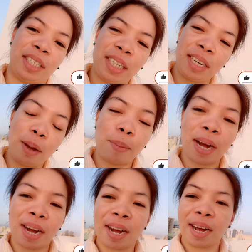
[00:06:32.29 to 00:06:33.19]
Sige,
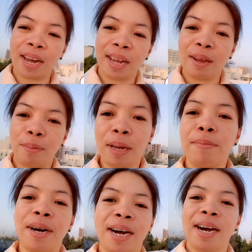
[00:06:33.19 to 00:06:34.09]
bye!
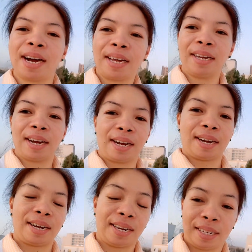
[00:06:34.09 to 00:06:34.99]
Bye-bye,
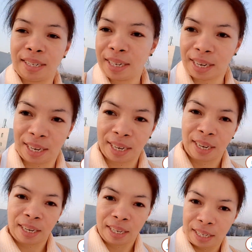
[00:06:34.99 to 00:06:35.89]
guys!
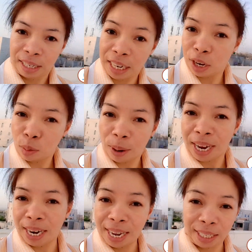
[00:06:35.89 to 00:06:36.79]
See you
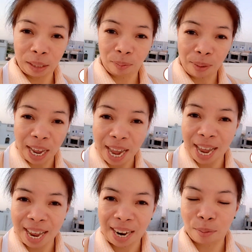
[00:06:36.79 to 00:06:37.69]
my next
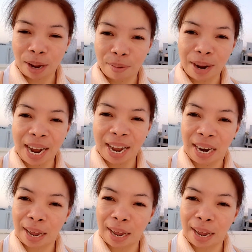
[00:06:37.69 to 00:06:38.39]
vlog. Bye-bye!